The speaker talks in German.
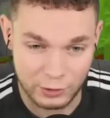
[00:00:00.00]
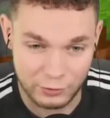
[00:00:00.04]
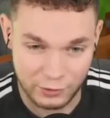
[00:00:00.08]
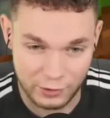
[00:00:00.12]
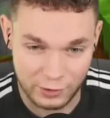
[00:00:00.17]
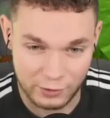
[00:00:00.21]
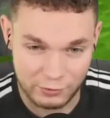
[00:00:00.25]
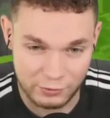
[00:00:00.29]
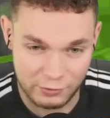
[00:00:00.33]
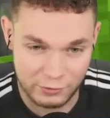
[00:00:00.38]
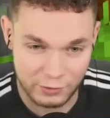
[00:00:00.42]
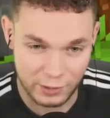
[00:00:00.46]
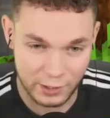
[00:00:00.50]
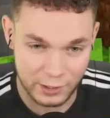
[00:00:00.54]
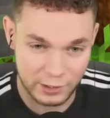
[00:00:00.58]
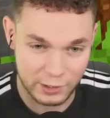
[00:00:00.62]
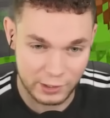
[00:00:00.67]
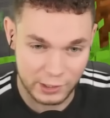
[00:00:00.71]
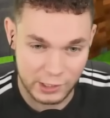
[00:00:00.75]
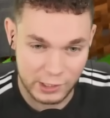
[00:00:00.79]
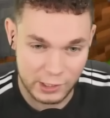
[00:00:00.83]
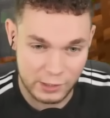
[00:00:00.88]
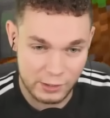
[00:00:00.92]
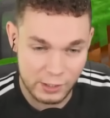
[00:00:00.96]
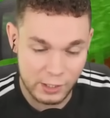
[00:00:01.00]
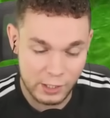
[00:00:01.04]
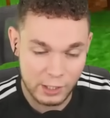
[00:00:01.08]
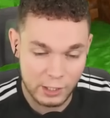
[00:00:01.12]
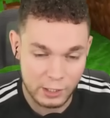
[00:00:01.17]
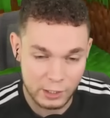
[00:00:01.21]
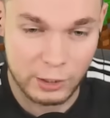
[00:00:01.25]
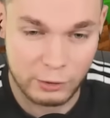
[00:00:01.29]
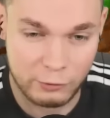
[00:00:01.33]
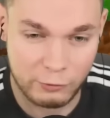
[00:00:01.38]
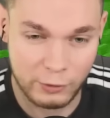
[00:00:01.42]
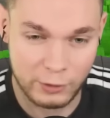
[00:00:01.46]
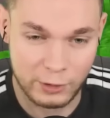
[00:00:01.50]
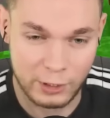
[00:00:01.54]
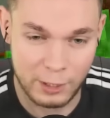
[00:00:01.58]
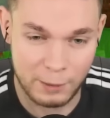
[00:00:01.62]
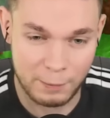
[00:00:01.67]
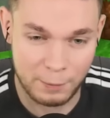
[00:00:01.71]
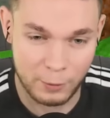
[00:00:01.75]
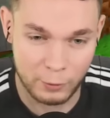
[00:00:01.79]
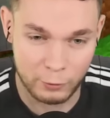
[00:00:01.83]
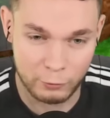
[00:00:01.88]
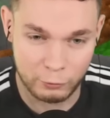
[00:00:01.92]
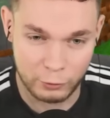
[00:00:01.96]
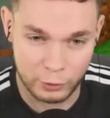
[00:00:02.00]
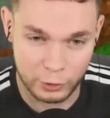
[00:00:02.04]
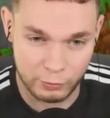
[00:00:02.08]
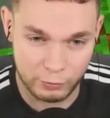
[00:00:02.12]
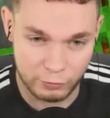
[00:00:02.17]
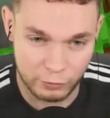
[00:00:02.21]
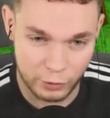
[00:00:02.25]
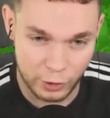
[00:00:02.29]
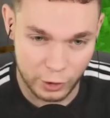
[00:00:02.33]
das kann ich nicht eingehen. Ich werde abhauen vor dem